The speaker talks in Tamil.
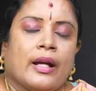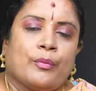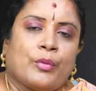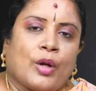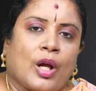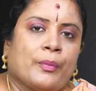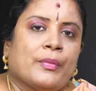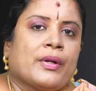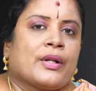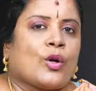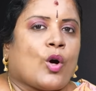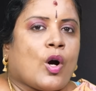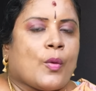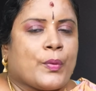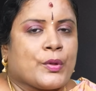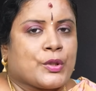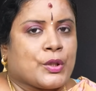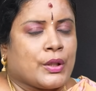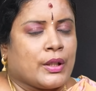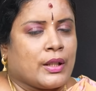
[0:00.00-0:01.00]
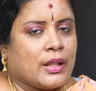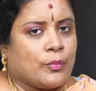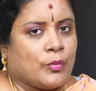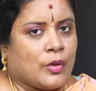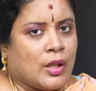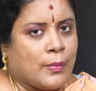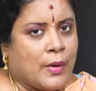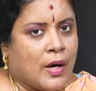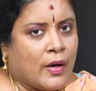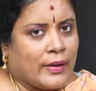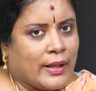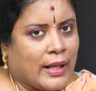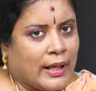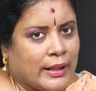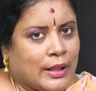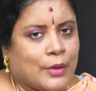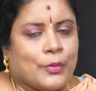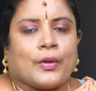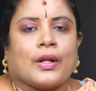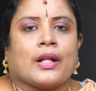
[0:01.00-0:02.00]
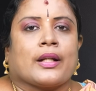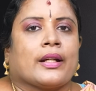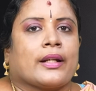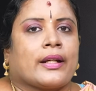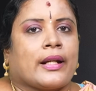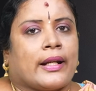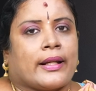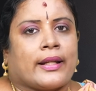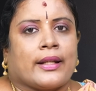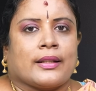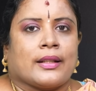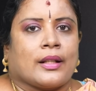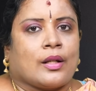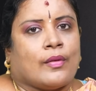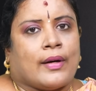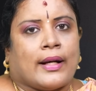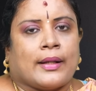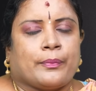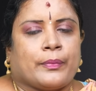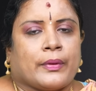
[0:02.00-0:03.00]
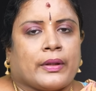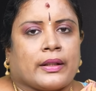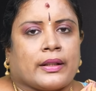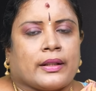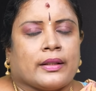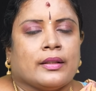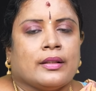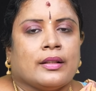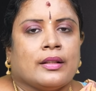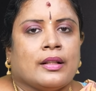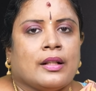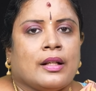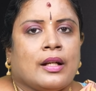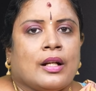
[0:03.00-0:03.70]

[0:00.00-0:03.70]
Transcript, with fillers: எம்ப்ளாய்மெண்ட் ஆப்பர்ச்சுனிட்டி இதன் மூலமாக நிறைய உங்களுக்கு கிடைக்கிறதுக்கு வாய்ப்பு இருக்குது